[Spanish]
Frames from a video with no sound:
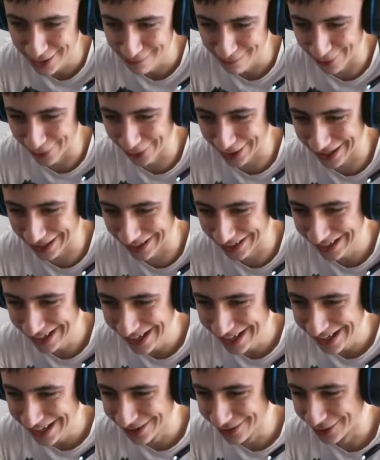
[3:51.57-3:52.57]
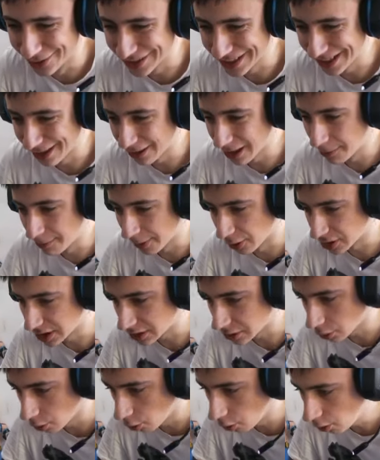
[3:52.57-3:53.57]
Pero que lo he tirado en el peor
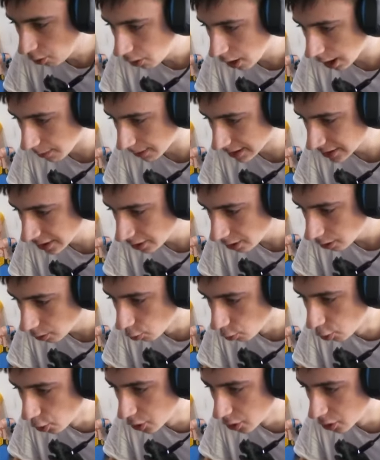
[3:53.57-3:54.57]
sitio. ¡Ojo! ¿Al bater ¡Uy!